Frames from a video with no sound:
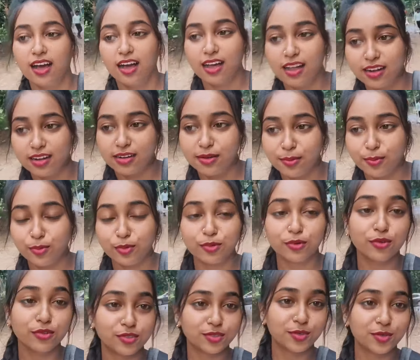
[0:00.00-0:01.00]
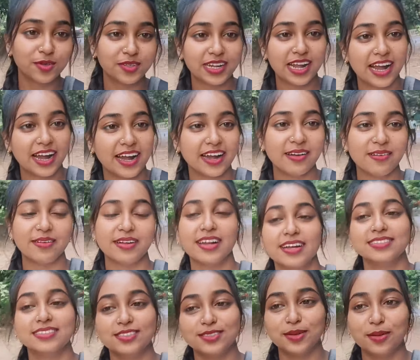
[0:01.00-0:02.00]
আর প্রচুর টায়ার্ড হয়ে
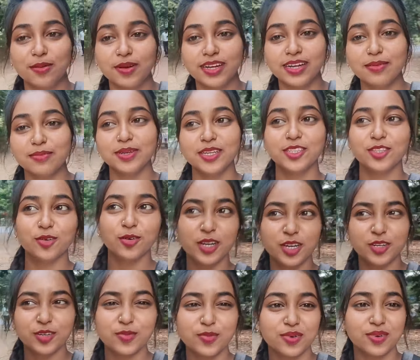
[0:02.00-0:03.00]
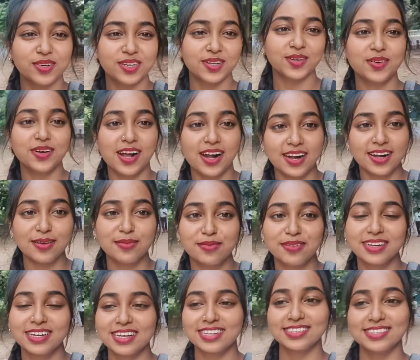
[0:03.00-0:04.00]
গেছে সবাই এমনিতেও একটু মনটাও খারাপ
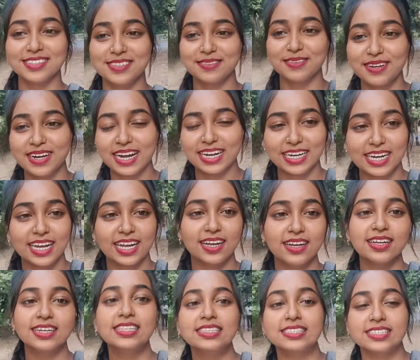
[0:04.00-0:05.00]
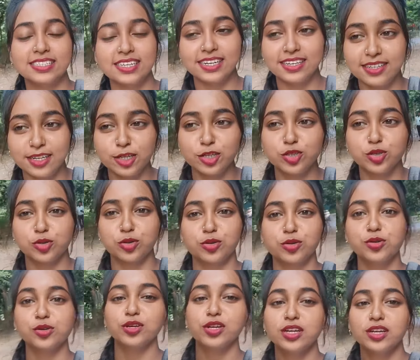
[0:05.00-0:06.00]
হয়ে গেছে সবার একটা ইনসিডেন্টের জন্য
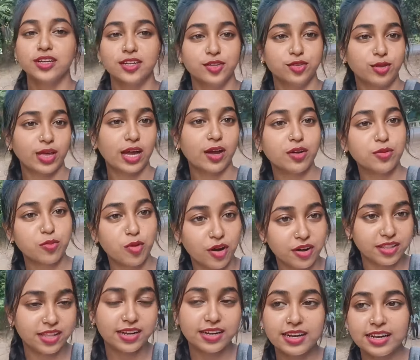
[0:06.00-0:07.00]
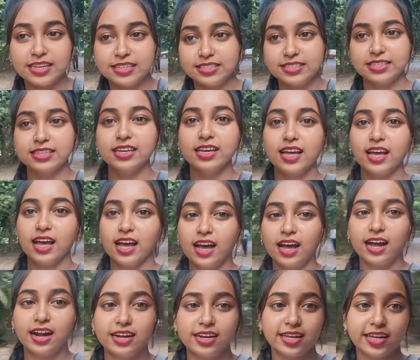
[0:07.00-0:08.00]
তো এখন ময়দানে আছি
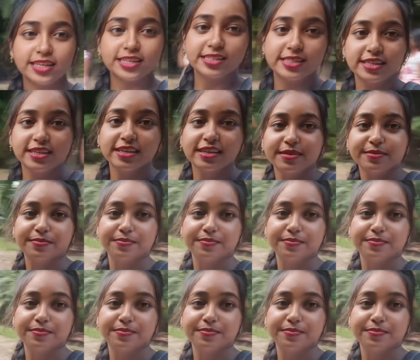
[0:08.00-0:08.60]
আর এই যে